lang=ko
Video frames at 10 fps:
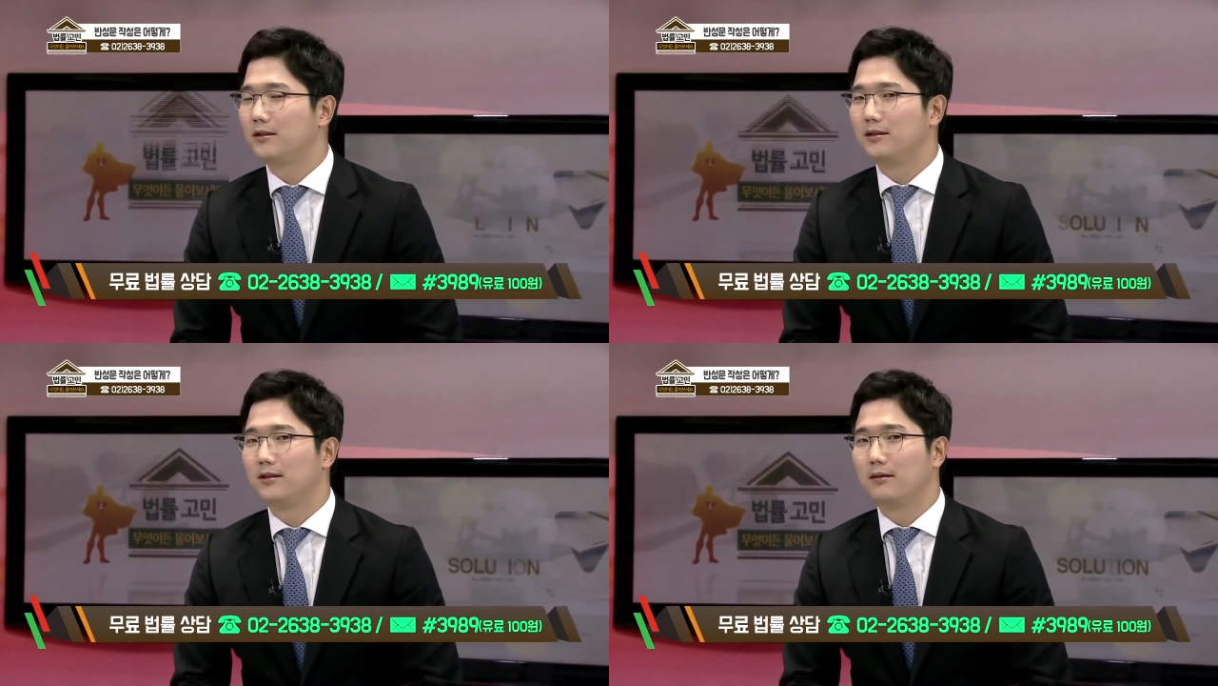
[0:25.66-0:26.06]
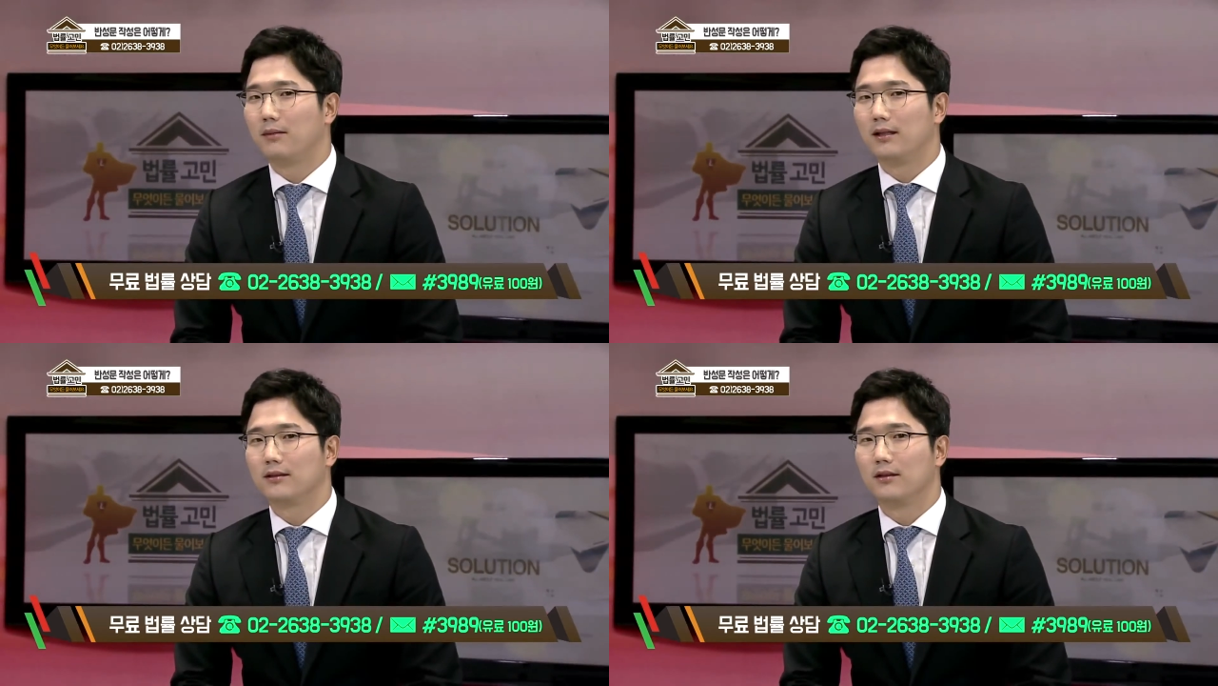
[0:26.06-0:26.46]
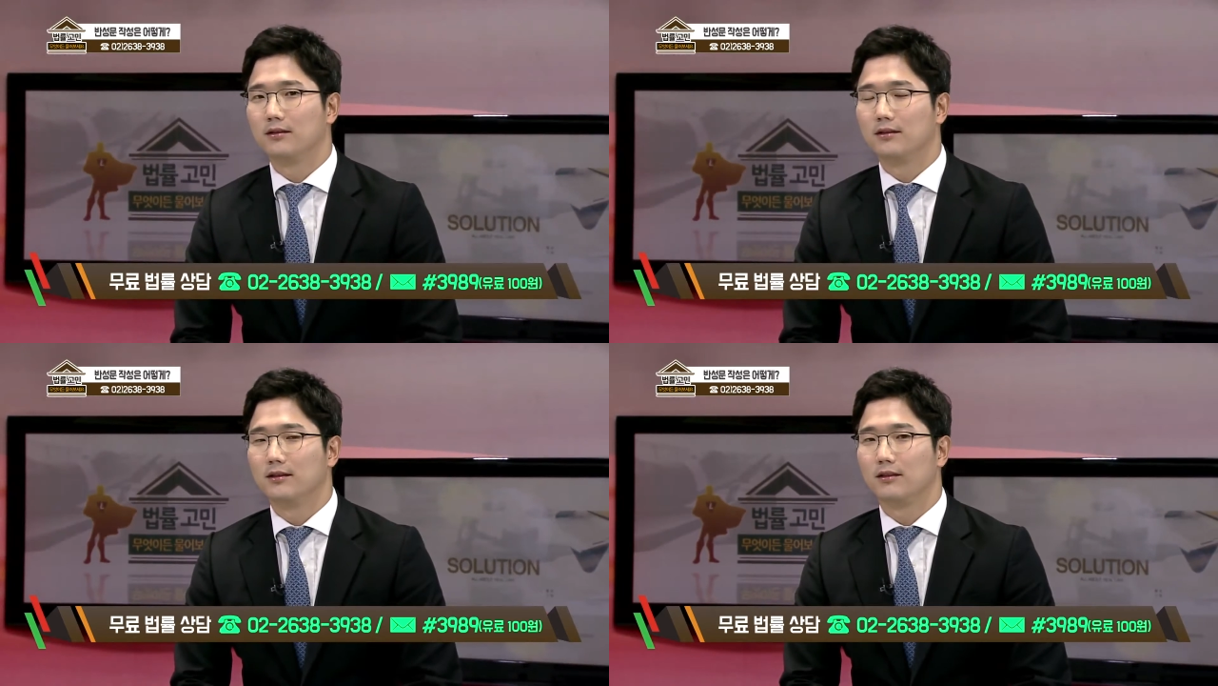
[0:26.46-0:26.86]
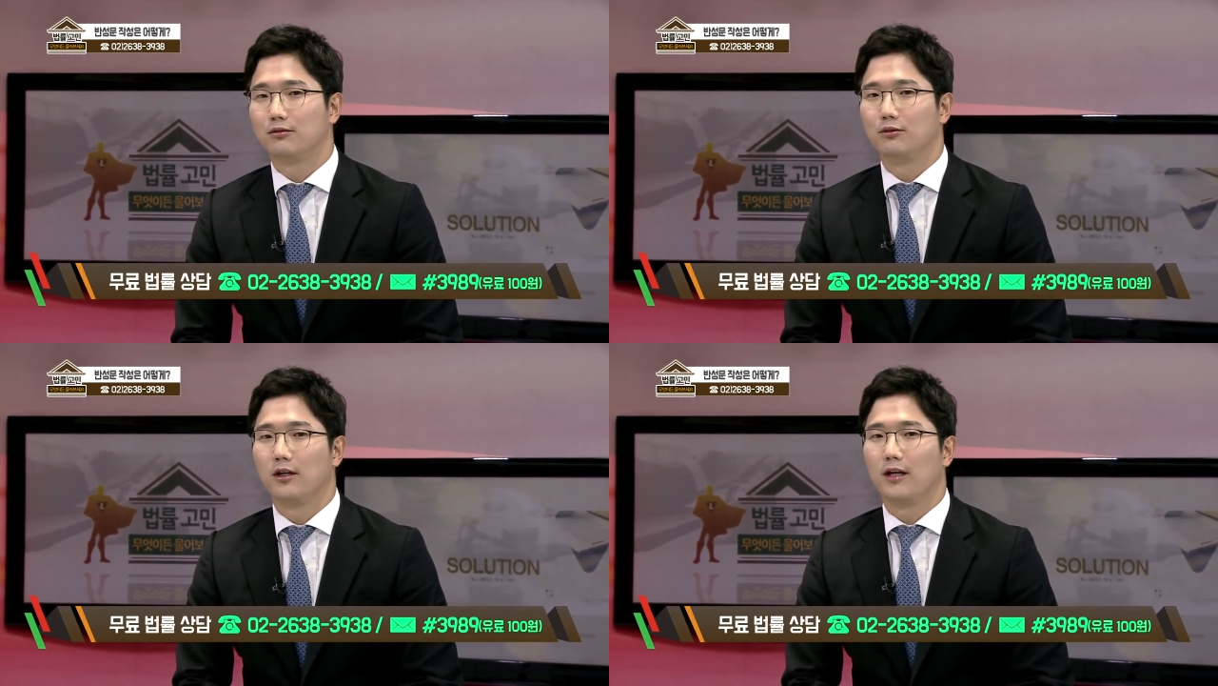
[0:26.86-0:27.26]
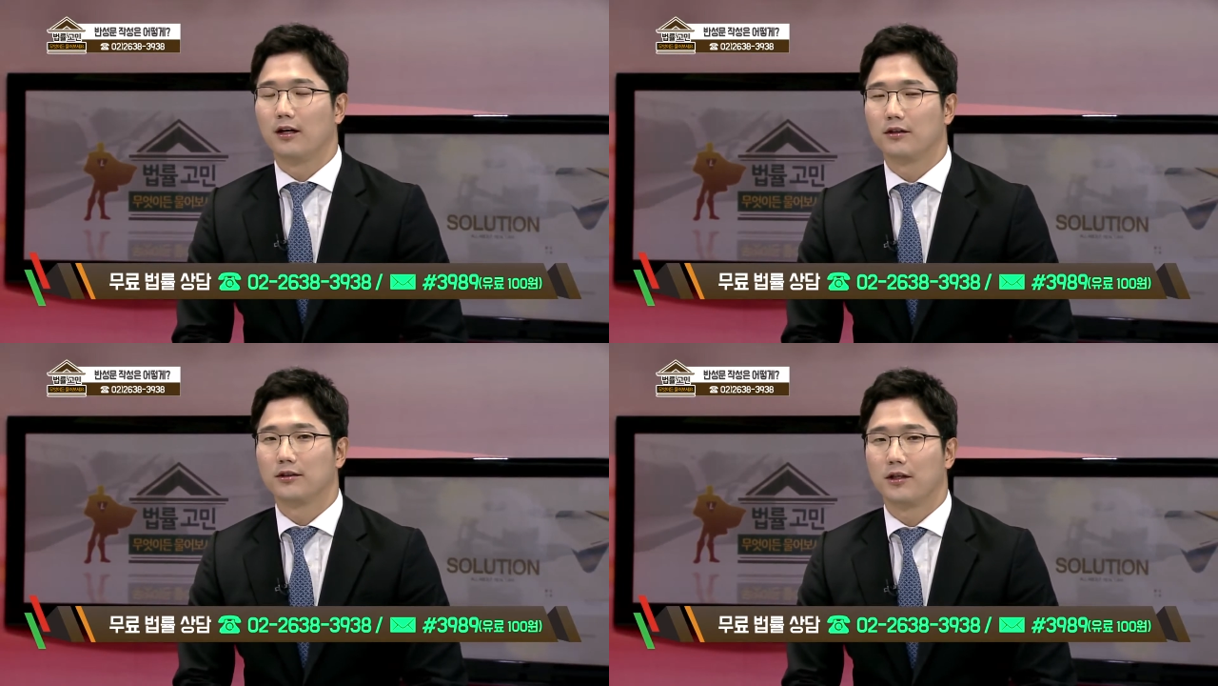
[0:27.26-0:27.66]
진지한 반성은 이제 중요한
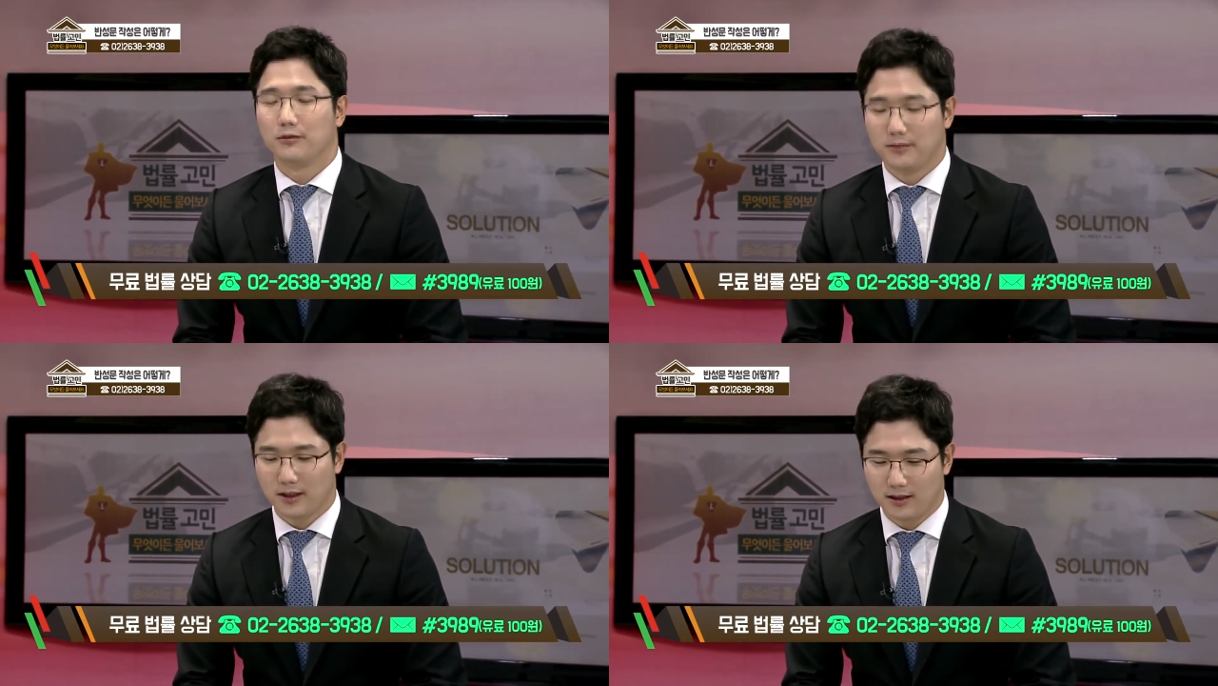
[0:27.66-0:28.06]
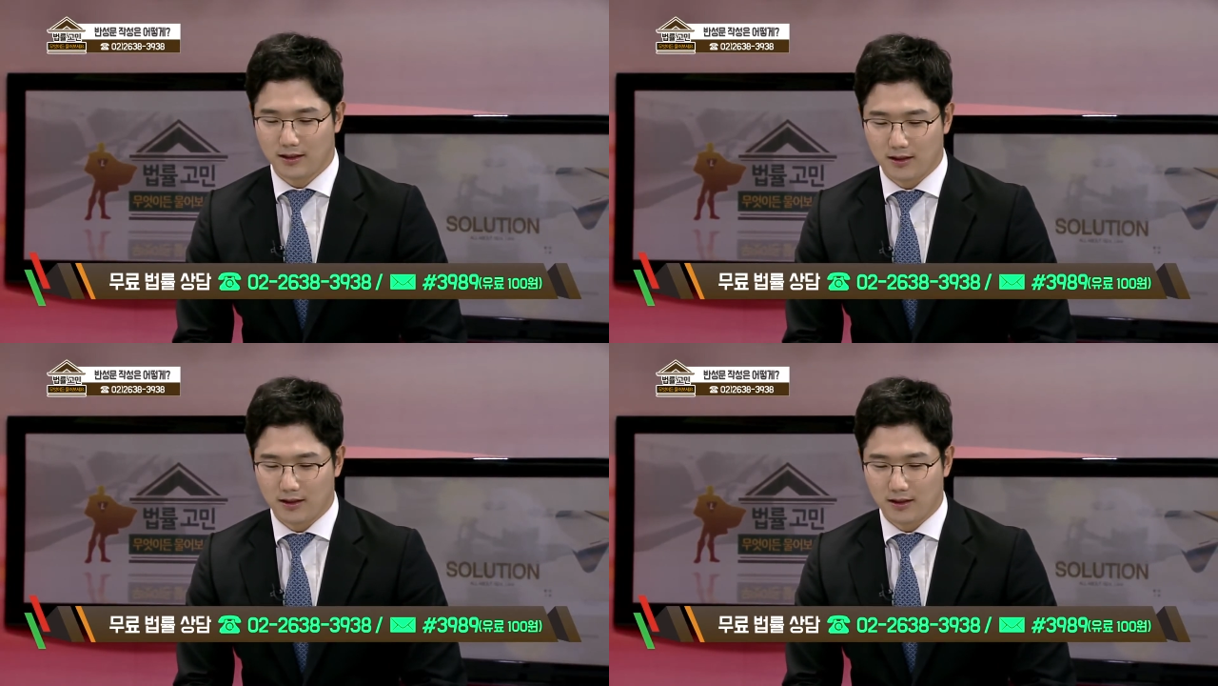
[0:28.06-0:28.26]
양형 사유입니다.